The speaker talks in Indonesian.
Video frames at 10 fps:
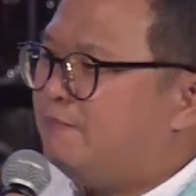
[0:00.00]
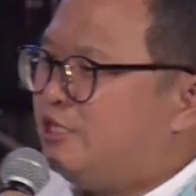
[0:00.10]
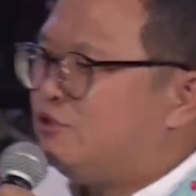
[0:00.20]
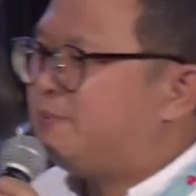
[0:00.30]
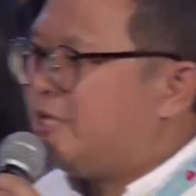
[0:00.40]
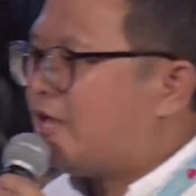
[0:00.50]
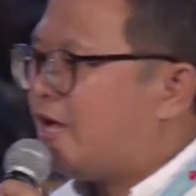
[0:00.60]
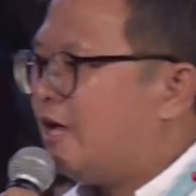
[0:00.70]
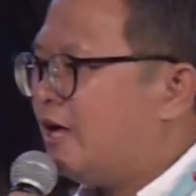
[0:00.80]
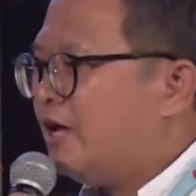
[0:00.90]
hidup kita.
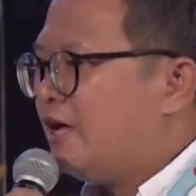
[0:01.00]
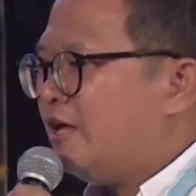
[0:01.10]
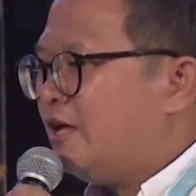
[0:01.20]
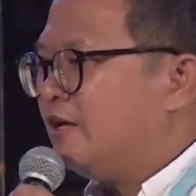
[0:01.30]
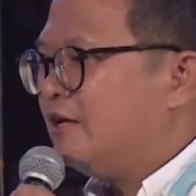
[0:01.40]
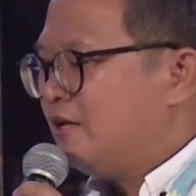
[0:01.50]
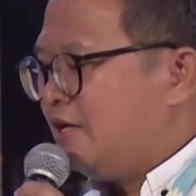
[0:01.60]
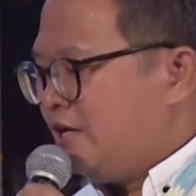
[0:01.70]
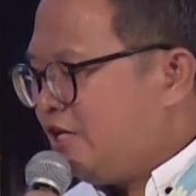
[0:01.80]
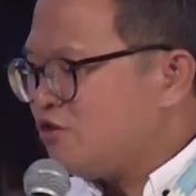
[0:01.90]
Ya.
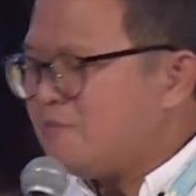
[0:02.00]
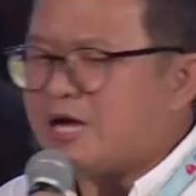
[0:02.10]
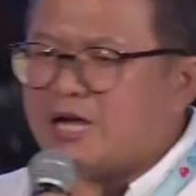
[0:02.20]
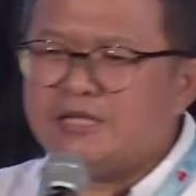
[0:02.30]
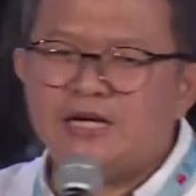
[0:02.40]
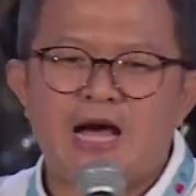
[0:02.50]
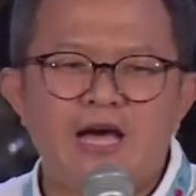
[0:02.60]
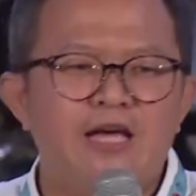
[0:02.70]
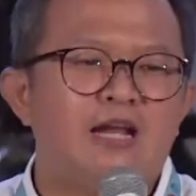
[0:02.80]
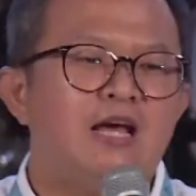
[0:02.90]
Itu makanya gak
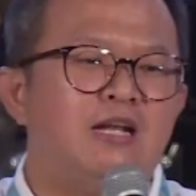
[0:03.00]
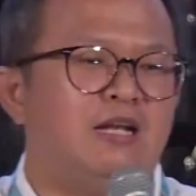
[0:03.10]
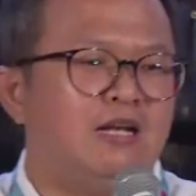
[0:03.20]
heran